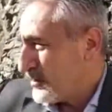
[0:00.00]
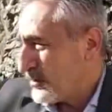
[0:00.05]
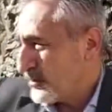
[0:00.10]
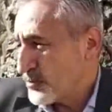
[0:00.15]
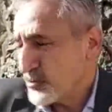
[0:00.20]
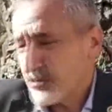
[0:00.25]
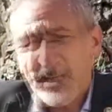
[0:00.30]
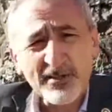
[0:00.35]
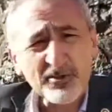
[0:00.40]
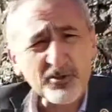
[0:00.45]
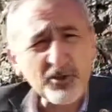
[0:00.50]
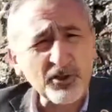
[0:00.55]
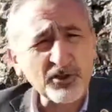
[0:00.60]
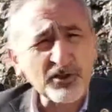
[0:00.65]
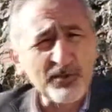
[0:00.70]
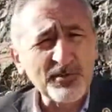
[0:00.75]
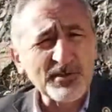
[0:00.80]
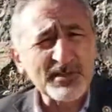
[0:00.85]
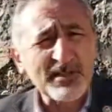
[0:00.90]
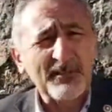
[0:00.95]
Ruhsat
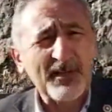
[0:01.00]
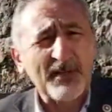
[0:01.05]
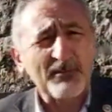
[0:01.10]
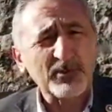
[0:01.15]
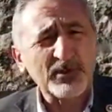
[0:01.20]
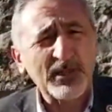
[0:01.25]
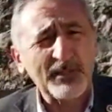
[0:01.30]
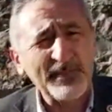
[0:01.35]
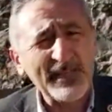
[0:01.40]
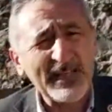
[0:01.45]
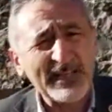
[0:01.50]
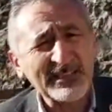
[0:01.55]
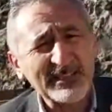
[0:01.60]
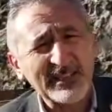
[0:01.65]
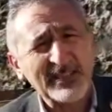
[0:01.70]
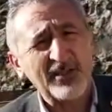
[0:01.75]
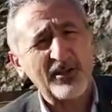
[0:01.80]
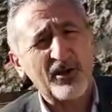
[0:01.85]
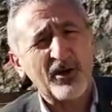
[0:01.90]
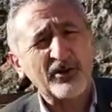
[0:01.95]
sorduğumuz zaman bu da bir
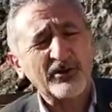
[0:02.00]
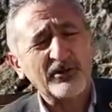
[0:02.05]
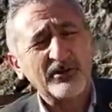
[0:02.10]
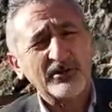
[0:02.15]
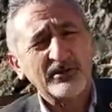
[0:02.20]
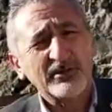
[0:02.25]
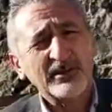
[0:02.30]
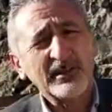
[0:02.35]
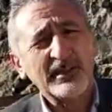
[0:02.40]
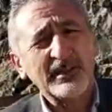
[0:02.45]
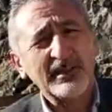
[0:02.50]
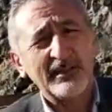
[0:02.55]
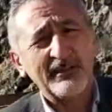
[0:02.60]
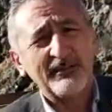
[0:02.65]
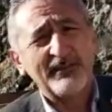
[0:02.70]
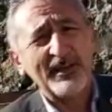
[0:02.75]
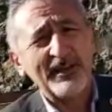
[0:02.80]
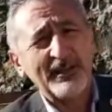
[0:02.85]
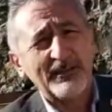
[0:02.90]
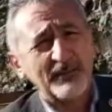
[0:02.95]
yetkili yok.
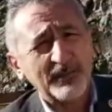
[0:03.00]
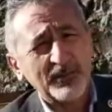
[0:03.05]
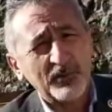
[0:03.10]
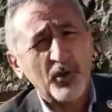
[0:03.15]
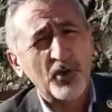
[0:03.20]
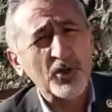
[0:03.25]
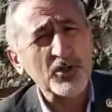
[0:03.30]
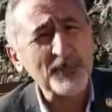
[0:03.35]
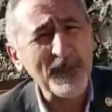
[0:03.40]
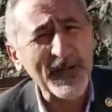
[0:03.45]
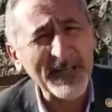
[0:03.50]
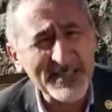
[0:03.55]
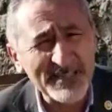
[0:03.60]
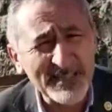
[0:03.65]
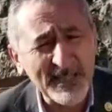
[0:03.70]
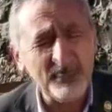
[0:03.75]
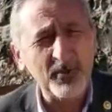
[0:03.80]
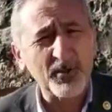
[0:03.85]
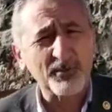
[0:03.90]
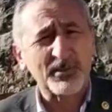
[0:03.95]
E, ve konuşmak
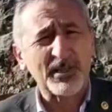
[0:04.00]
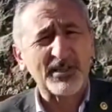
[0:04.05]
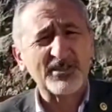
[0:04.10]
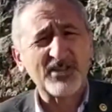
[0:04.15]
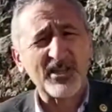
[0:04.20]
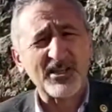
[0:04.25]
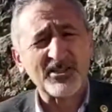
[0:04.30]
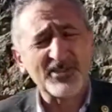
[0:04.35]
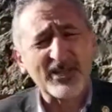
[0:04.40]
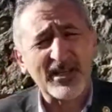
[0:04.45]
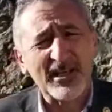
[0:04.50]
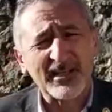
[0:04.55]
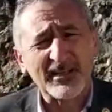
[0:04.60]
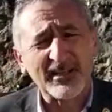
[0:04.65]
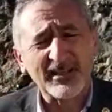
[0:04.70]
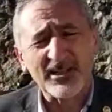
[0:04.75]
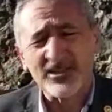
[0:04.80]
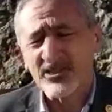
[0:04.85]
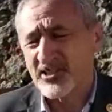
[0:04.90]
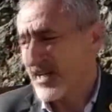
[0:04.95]
istemiyor bu da çalışan
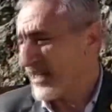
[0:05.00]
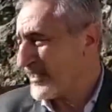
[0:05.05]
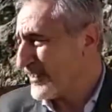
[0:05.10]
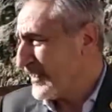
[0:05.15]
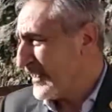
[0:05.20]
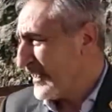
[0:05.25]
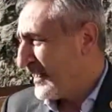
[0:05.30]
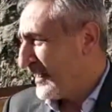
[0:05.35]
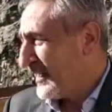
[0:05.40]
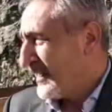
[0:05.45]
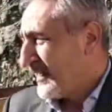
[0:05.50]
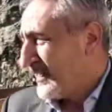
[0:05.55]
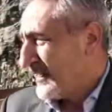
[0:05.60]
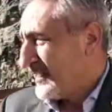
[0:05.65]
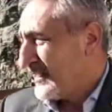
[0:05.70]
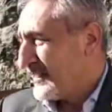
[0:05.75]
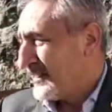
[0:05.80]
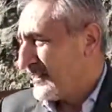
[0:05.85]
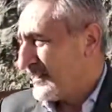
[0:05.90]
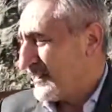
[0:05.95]
arkadaşlar.
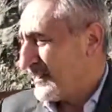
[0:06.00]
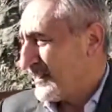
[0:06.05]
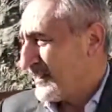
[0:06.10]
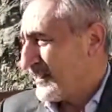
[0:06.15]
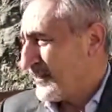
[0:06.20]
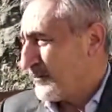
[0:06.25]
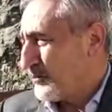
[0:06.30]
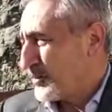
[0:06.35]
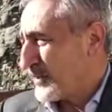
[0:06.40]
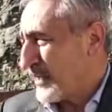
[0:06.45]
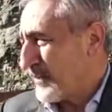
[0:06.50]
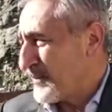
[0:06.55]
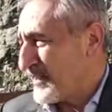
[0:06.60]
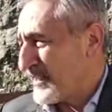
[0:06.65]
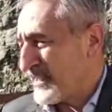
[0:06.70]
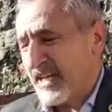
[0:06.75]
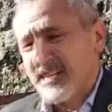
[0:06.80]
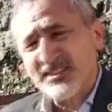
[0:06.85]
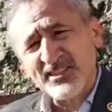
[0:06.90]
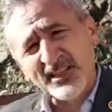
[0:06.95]
E, bu da bir
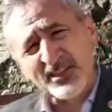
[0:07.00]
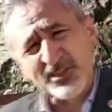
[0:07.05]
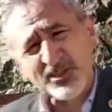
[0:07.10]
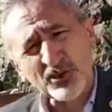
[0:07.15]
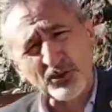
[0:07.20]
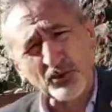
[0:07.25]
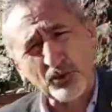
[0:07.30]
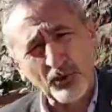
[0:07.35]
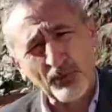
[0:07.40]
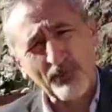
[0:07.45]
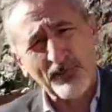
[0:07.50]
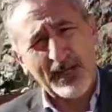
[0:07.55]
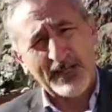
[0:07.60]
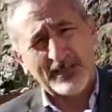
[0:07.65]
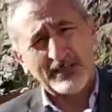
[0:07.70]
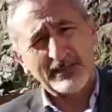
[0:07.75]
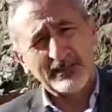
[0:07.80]
yasa dışı durum var.